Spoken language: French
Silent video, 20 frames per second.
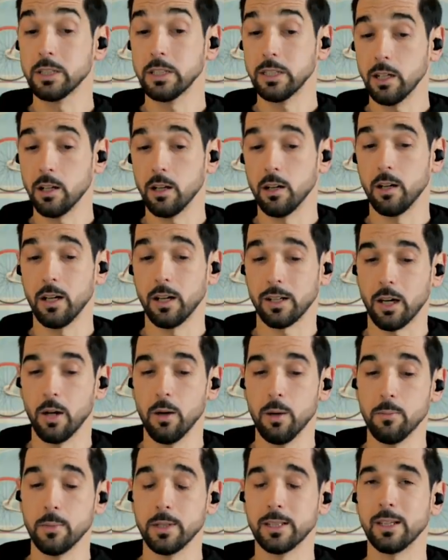qui euh, a
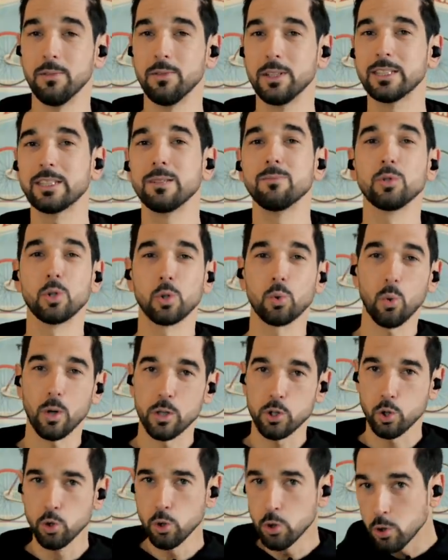quand même été victime de
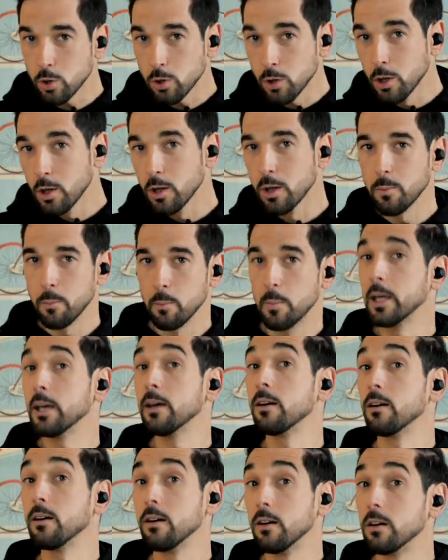trois chutes,
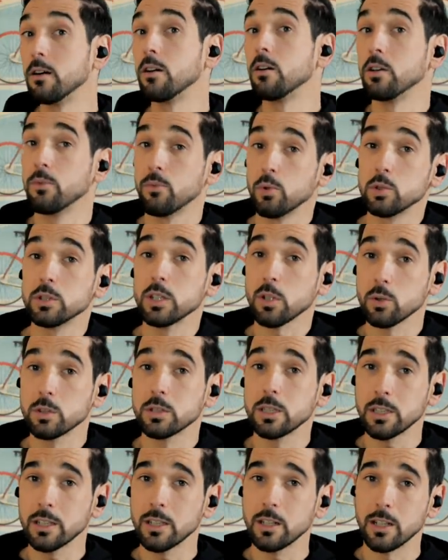mais il faut dire
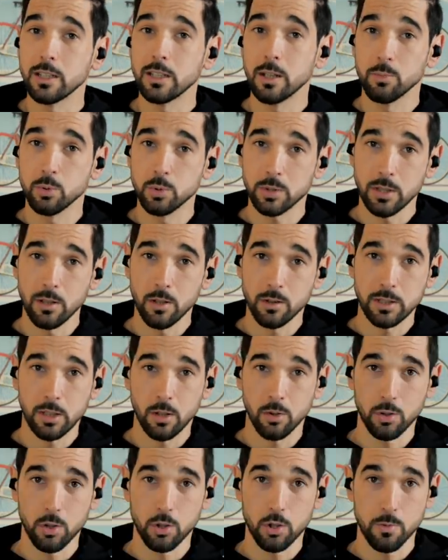aussi qu'il a été poussé dans
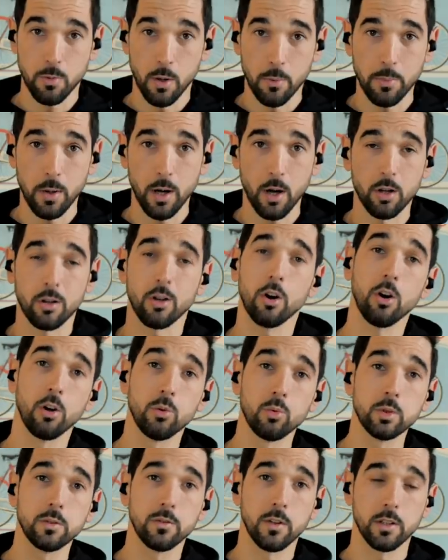ses retranchements par un
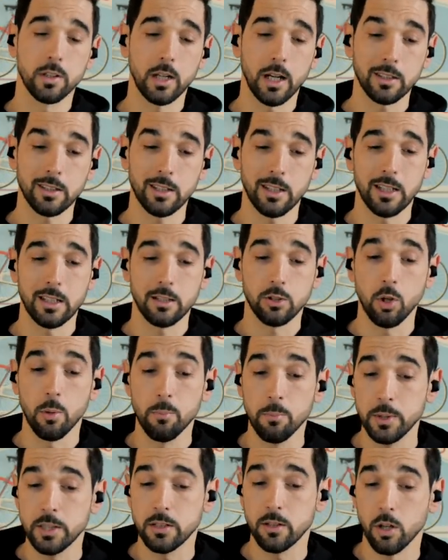grand Wood Van Aert, et
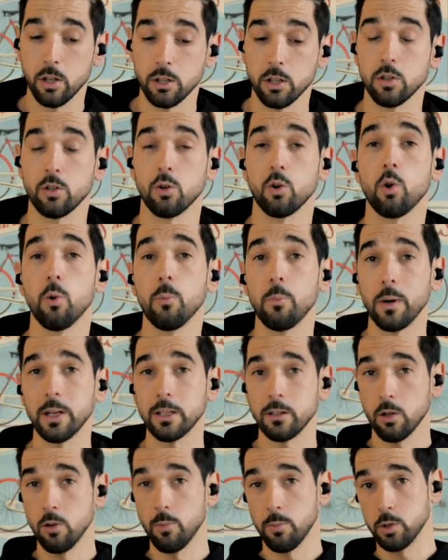Tom Pitcock
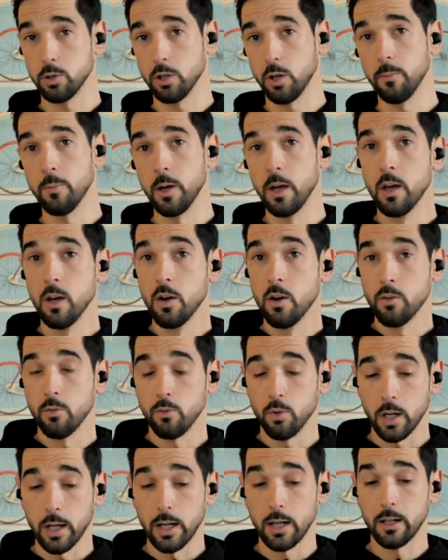complète le podium.
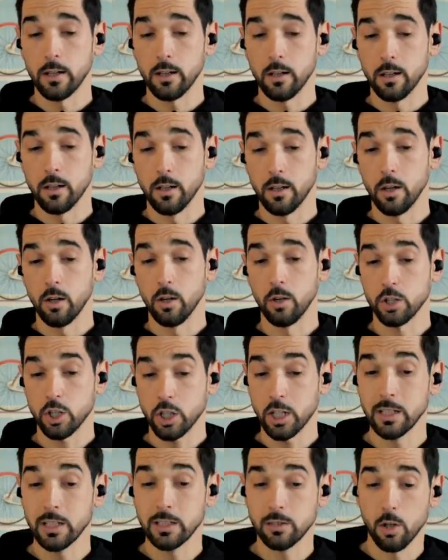Voilà, euh,
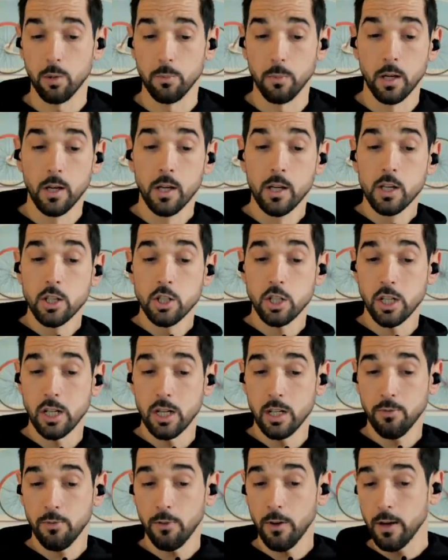les hommes.
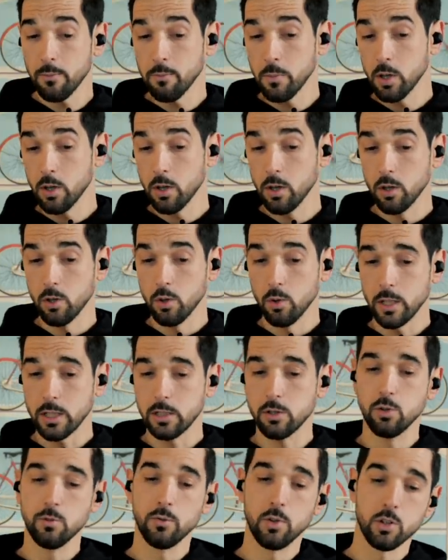Chez les femmes, euh,
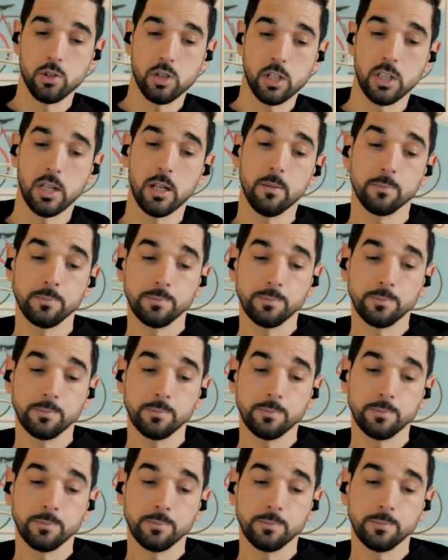Loïc, tu veux enchaîner